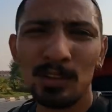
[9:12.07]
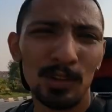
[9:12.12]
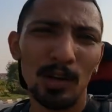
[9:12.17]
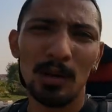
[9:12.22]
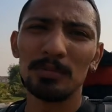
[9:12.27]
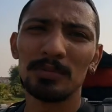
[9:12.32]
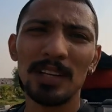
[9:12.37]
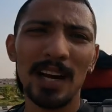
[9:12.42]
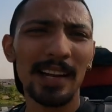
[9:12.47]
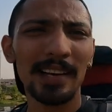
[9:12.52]

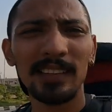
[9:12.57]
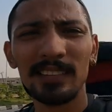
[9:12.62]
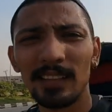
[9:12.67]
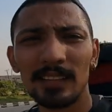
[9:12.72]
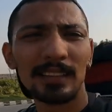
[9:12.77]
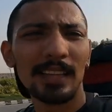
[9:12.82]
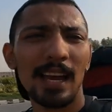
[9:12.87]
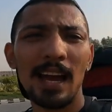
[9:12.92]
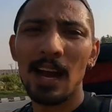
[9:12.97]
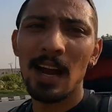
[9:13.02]
तो अब जा नहीं
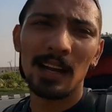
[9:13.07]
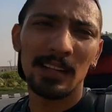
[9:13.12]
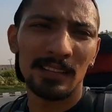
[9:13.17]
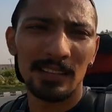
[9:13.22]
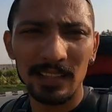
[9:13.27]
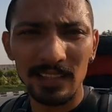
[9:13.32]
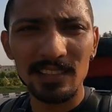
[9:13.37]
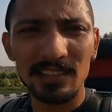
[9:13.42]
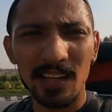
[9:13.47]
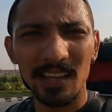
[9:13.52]
सकता यार
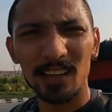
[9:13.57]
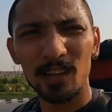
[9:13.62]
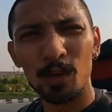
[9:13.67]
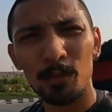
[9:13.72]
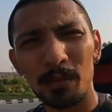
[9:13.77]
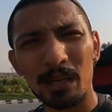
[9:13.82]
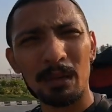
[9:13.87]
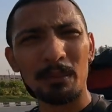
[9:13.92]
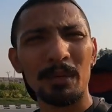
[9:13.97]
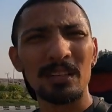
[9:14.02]
तीन चार
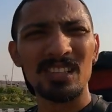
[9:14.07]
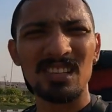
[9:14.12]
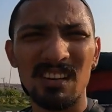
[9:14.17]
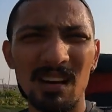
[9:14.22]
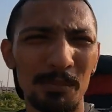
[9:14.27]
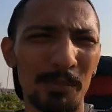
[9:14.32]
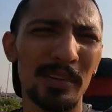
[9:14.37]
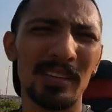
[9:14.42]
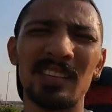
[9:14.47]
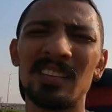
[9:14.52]
किलोमीटर पीछे
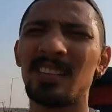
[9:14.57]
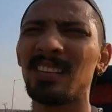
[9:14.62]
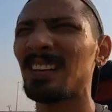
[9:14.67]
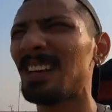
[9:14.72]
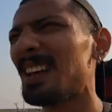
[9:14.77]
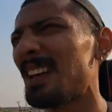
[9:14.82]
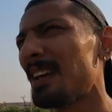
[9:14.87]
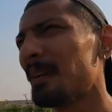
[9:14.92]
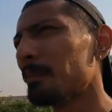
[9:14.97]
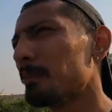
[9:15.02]
वापस
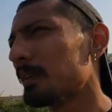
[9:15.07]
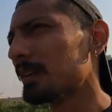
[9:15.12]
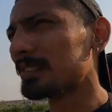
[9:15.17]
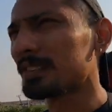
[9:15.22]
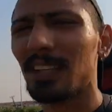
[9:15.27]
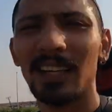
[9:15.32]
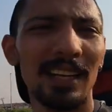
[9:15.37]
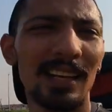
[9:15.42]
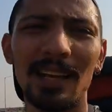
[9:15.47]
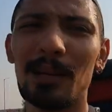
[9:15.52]

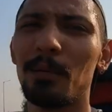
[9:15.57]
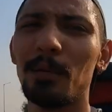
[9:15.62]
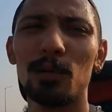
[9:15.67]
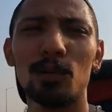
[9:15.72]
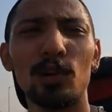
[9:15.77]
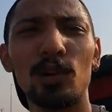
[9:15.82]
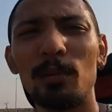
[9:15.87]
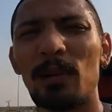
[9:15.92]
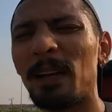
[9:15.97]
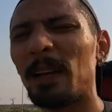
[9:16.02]
बस की नहीं है
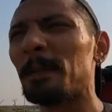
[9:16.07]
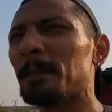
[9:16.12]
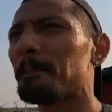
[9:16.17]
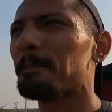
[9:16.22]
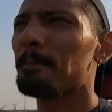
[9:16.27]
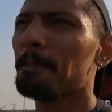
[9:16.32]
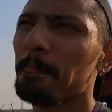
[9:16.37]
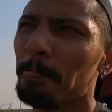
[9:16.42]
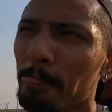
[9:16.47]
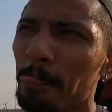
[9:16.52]
बिल्कुल भी
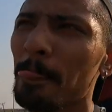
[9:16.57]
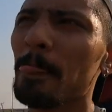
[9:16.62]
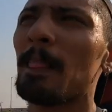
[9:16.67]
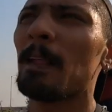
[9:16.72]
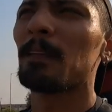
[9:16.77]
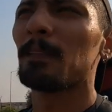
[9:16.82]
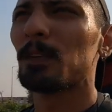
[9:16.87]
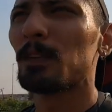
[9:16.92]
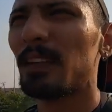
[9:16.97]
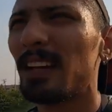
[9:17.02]

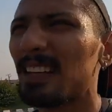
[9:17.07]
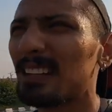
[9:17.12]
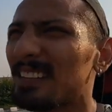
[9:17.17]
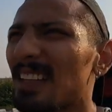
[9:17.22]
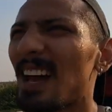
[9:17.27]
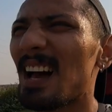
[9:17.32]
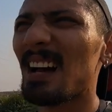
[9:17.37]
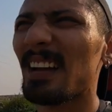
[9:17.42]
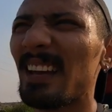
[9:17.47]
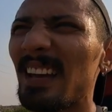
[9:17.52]
तो
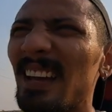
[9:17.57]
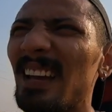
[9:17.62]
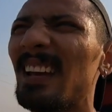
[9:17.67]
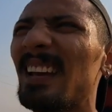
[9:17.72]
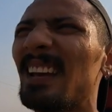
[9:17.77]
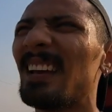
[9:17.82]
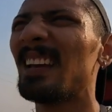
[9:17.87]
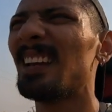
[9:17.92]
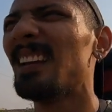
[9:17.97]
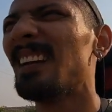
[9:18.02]
देखते हैं आगे
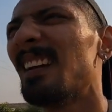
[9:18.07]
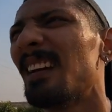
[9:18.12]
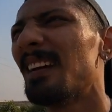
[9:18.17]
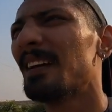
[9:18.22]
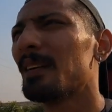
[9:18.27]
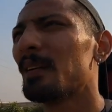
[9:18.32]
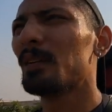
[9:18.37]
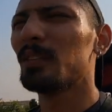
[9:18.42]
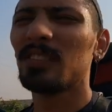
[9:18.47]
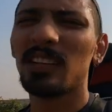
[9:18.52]

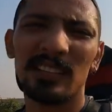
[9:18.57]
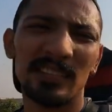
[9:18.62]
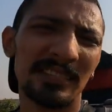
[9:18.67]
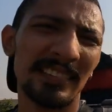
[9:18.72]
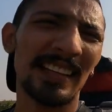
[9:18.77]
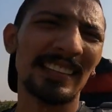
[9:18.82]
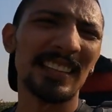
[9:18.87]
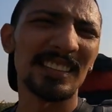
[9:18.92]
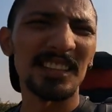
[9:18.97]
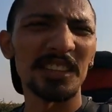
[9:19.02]
कुछ
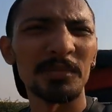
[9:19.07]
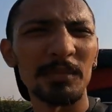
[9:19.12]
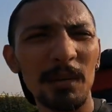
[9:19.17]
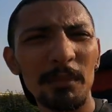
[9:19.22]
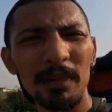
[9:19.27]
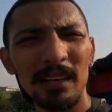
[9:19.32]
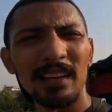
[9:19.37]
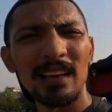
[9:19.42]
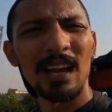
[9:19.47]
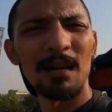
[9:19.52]
सस्ता सा चश्मा
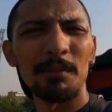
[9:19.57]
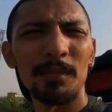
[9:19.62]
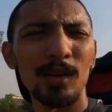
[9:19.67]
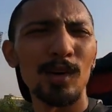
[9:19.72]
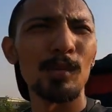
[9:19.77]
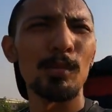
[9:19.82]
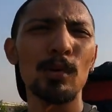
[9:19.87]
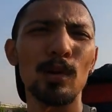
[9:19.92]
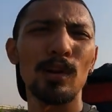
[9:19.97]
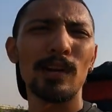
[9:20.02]
मिल गया अपने
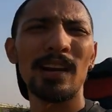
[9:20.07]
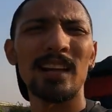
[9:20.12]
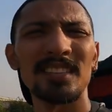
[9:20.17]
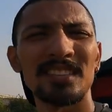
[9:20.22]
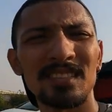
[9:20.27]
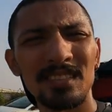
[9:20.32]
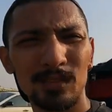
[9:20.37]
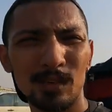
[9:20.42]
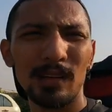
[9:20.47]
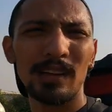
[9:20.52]
को
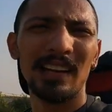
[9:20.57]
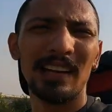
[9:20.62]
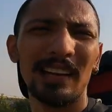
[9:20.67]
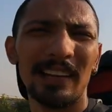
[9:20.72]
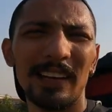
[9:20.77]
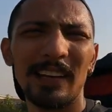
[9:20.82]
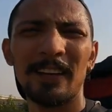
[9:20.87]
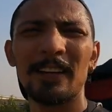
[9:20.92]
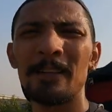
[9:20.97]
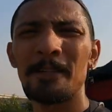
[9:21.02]
पोलराइज तो ले
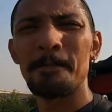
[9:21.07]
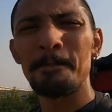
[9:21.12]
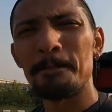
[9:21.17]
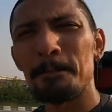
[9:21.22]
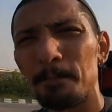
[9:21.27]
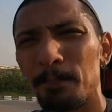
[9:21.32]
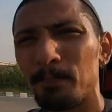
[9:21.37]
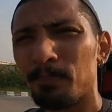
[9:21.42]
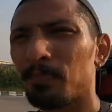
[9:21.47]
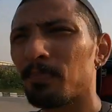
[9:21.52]
लेंगे
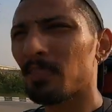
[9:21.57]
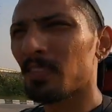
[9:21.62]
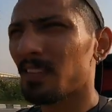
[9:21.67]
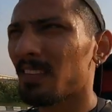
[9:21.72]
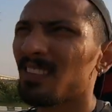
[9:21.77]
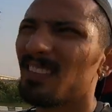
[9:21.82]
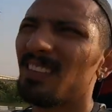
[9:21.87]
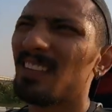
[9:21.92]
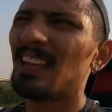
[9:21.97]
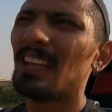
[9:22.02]

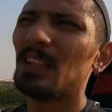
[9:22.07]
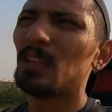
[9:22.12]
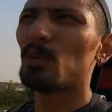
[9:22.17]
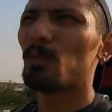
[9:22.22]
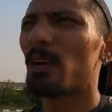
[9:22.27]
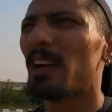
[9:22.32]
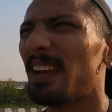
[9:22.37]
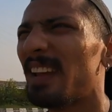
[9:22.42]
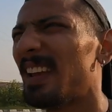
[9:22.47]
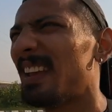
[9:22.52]
नहीं
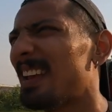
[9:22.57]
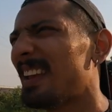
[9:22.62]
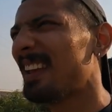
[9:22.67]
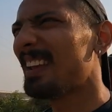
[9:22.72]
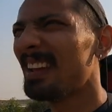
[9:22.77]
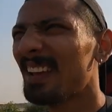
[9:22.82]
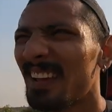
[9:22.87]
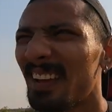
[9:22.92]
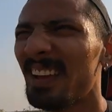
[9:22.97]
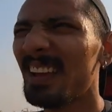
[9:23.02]
तो भाई
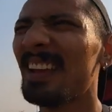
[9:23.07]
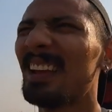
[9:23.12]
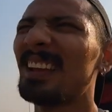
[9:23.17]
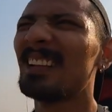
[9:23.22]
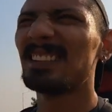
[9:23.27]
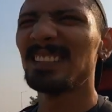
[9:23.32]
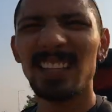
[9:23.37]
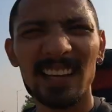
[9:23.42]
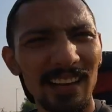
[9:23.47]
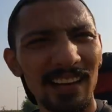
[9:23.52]

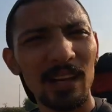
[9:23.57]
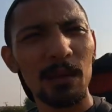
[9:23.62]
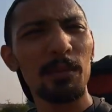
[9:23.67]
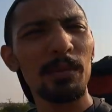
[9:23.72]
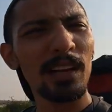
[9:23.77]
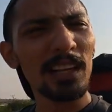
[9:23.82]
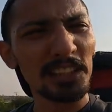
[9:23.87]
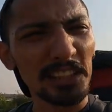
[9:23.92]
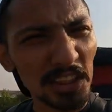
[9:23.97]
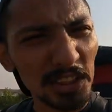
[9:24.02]
जर्नी
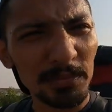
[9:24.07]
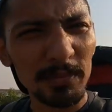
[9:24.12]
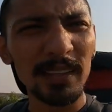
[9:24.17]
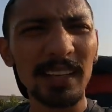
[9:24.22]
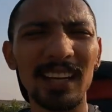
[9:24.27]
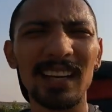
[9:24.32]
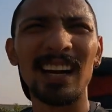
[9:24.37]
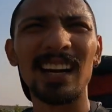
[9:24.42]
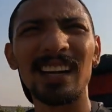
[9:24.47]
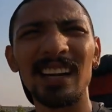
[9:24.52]
बिना
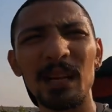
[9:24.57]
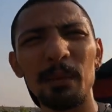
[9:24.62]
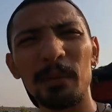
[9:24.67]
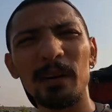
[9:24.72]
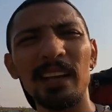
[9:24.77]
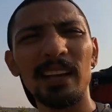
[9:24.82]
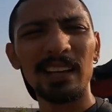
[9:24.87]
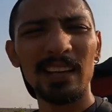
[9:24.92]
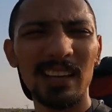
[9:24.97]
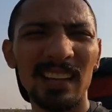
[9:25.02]
चश्मे के काटनी
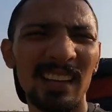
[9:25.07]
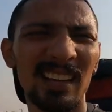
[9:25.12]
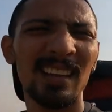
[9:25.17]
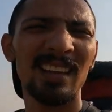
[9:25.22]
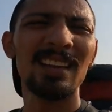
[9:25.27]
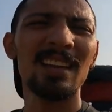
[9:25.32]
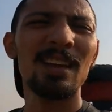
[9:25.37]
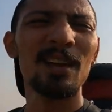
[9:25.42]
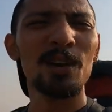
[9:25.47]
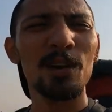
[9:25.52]
पड़ेगी
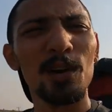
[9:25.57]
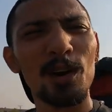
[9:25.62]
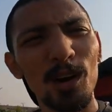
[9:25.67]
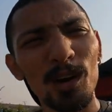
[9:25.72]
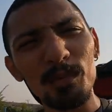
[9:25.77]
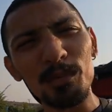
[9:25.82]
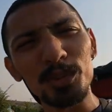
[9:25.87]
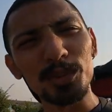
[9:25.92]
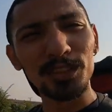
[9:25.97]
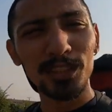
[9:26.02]

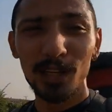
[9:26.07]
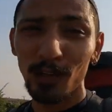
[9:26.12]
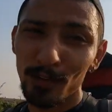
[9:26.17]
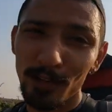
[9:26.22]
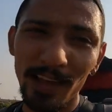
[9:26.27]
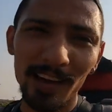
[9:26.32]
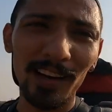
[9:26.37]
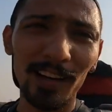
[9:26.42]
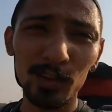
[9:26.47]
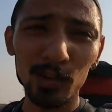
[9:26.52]
और मुश्किल हो
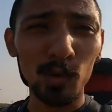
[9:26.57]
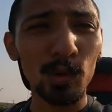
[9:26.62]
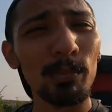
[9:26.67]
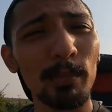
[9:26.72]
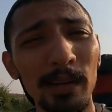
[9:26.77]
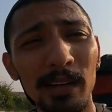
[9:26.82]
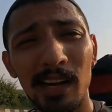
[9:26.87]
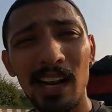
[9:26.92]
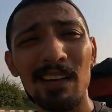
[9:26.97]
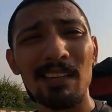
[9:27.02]
जाएगा धूप
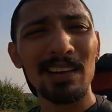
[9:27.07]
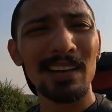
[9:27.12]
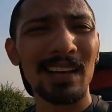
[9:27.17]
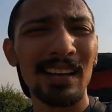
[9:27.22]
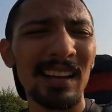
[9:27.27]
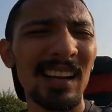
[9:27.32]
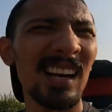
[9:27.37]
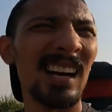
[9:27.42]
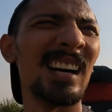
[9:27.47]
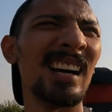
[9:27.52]
में ट्रैवल
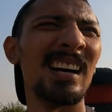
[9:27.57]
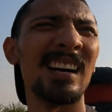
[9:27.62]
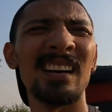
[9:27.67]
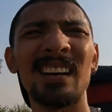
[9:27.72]
करना